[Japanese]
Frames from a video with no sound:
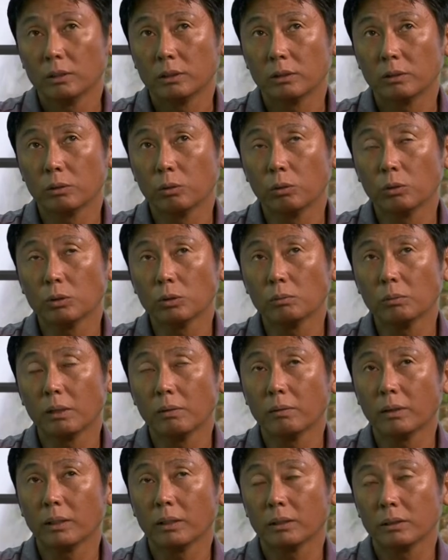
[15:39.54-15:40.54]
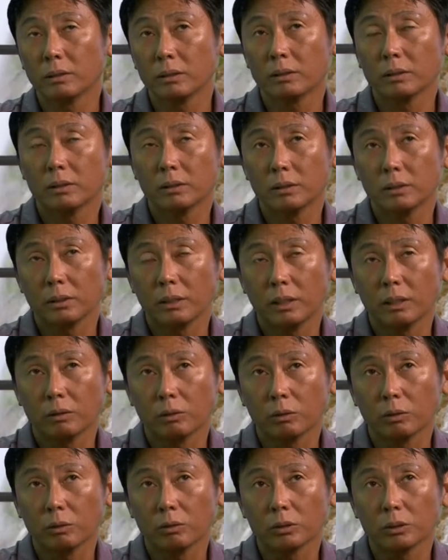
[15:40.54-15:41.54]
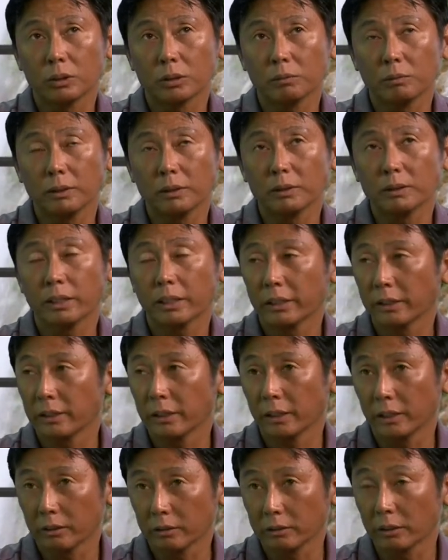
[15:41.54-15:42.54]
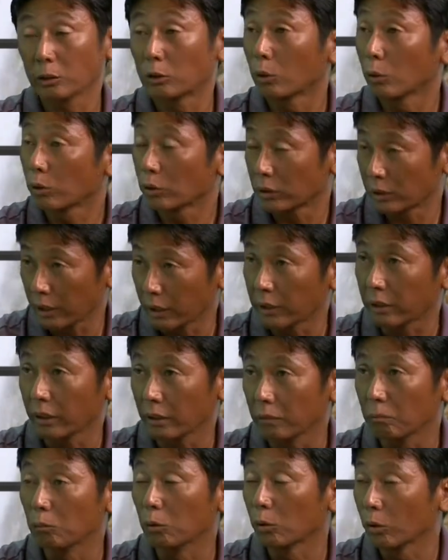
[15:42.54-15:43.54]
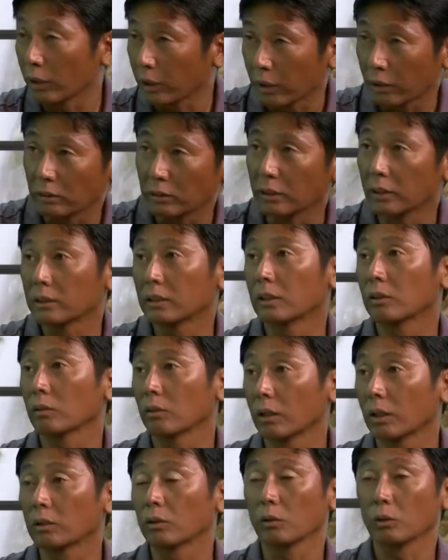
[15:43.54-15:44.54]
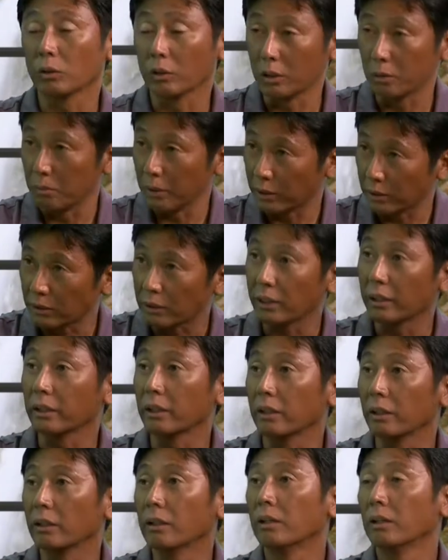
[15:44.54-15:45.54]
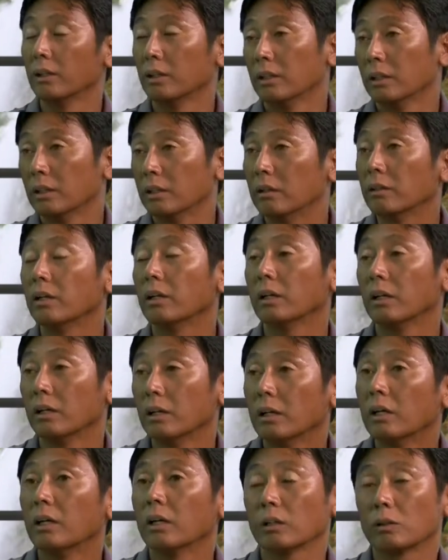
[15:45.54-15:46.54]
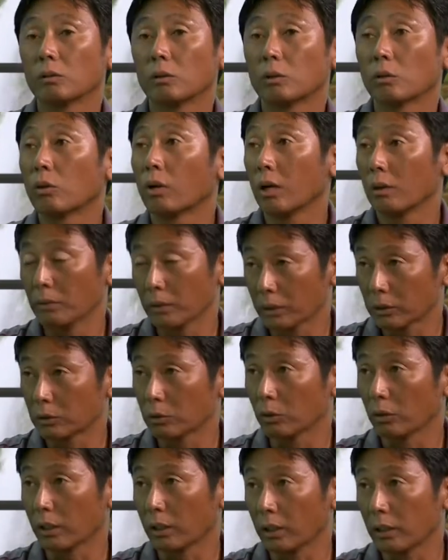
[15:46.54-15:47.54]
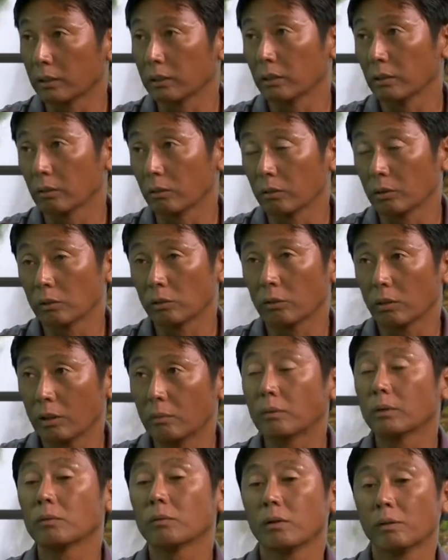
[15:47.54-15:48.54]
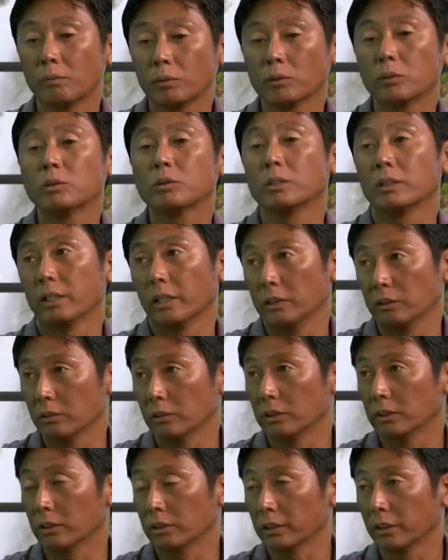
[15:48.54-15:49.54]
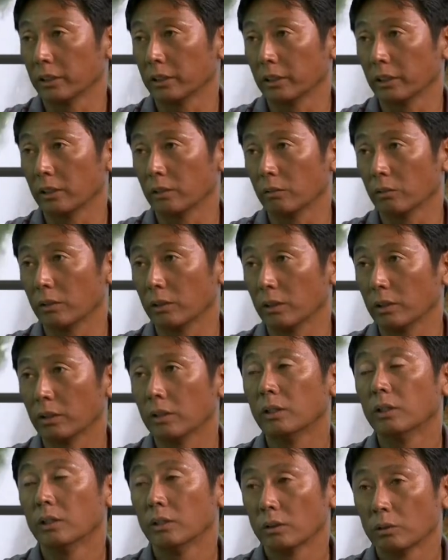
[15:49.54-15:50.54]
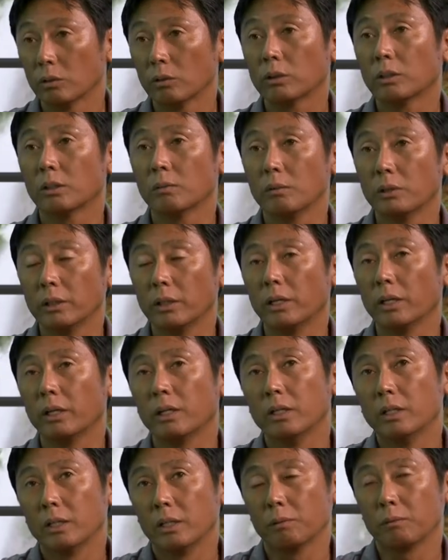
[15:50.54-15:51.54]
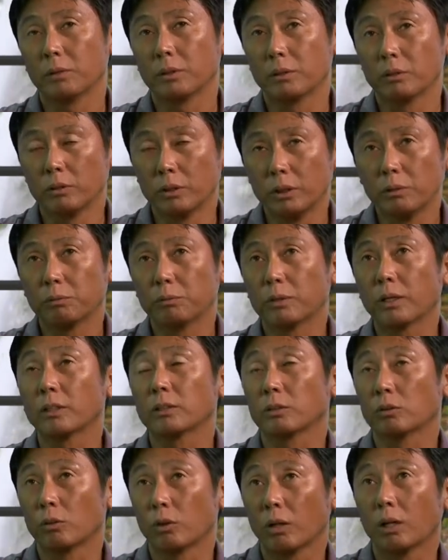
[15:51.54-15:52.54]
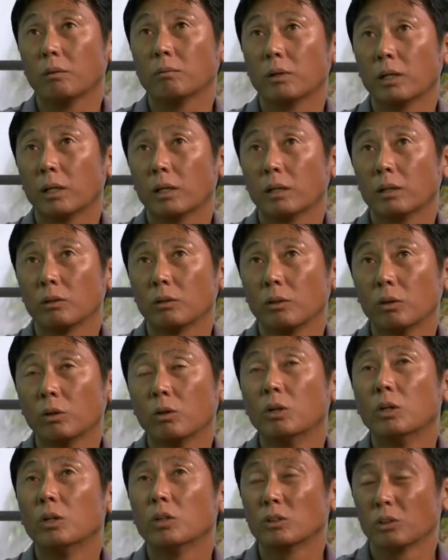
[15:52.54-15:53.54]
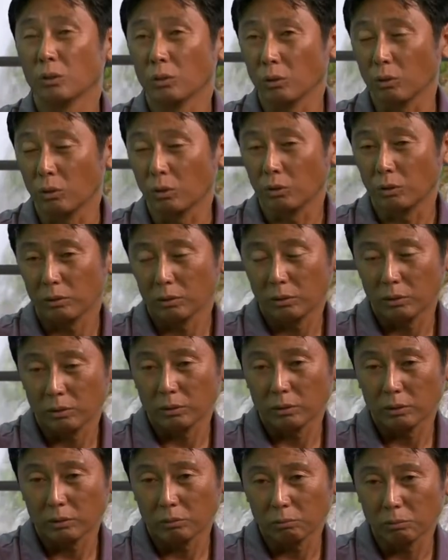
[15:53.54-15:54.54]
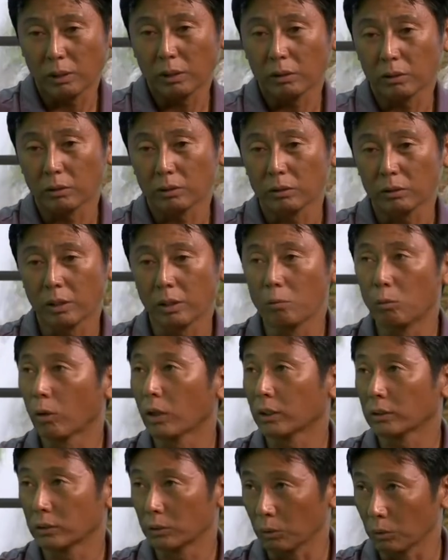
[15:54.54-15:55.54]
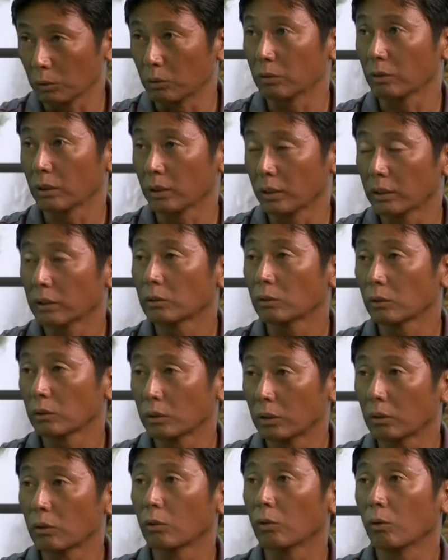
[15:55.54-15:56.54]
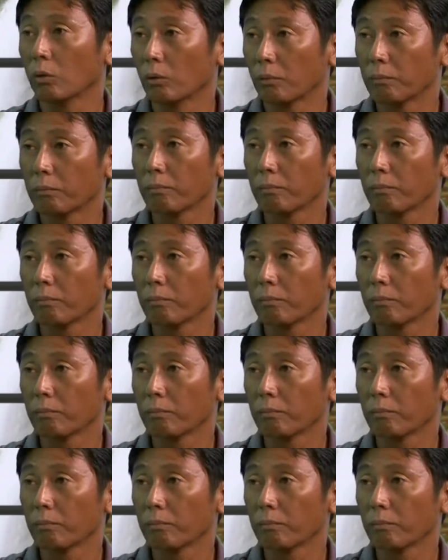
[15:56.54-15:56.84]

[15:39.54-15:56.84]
遠くの場合はあの死別だけじゃなくて喪失体験物がなくなったとかあと離別体験、はい、ね、あとはトラウマがすごい絡んでるのでトラウマの場合もすぐに介入しなくちゃいけないので、そういった面でやっぱりグリーフプラストラウマのそのまあ、啓蒙活動っていうかねもう少し幅